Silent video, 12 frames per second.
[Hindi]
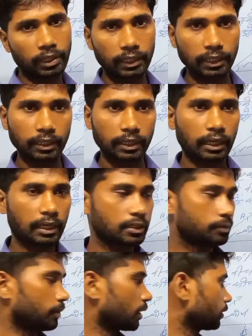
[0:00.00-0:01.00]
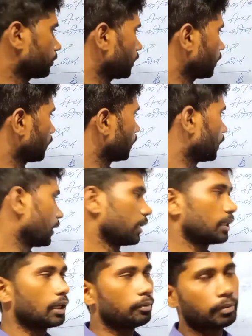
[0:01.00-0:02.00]
है लेकिन क्लास पाँच में
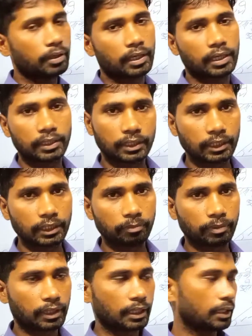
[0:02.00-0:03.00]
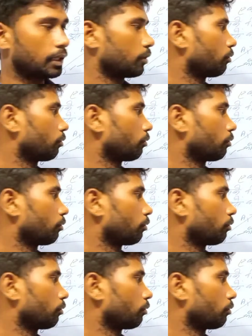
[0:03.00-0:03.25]
इतना ही पढ़ना है तीन ही प्रकार के